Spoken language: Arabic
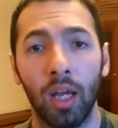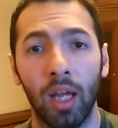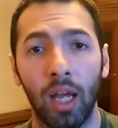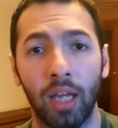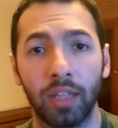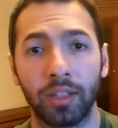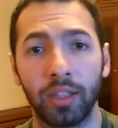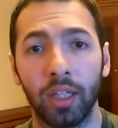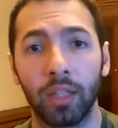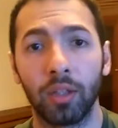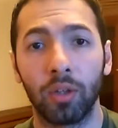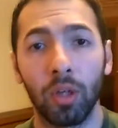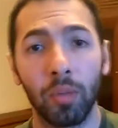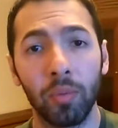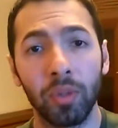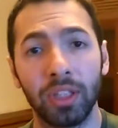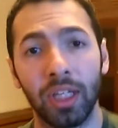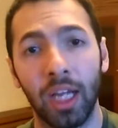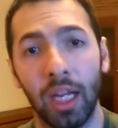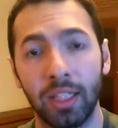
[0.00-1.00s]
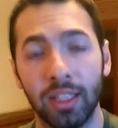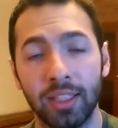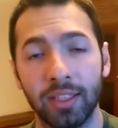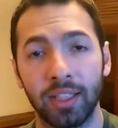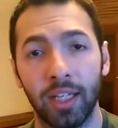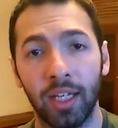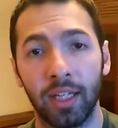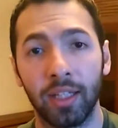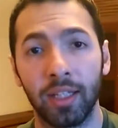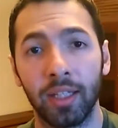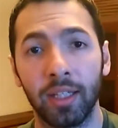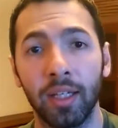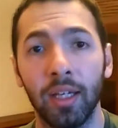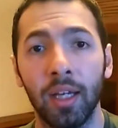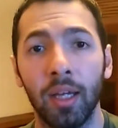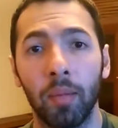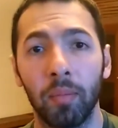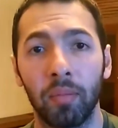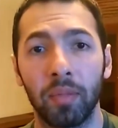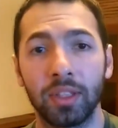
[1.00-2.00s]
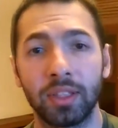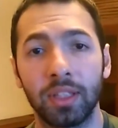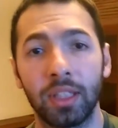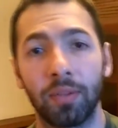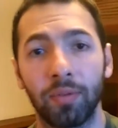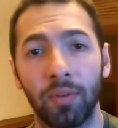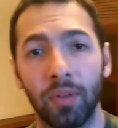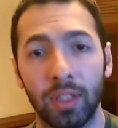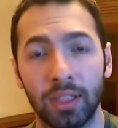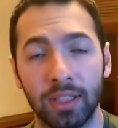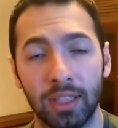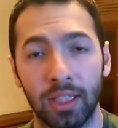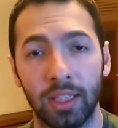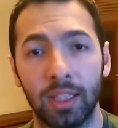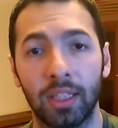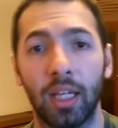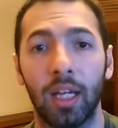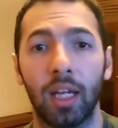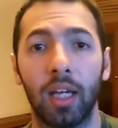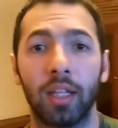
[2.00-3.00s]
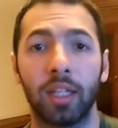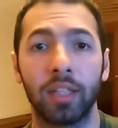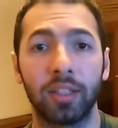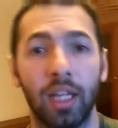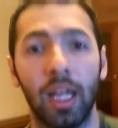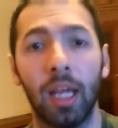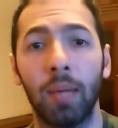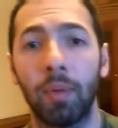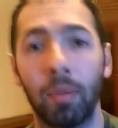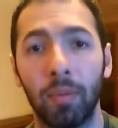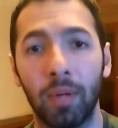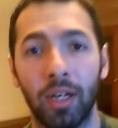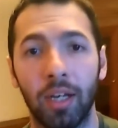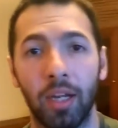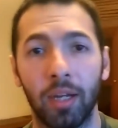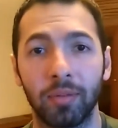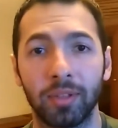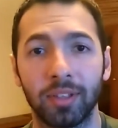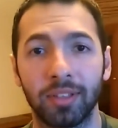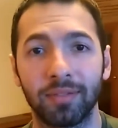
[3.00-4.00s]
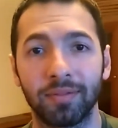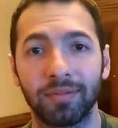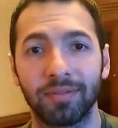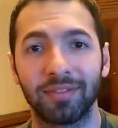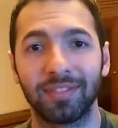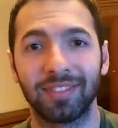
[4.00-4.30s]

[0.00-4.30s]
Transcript: عشان كل مشاهده زياده بتزيد فرصه نجاحي بالبرنامج